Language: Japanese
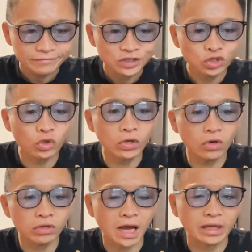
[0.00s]
そ
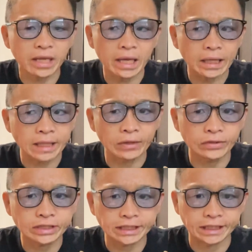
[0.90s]
の過程が楽
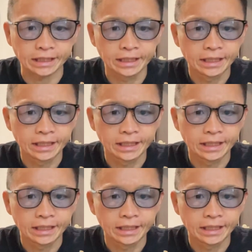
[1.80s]
しい。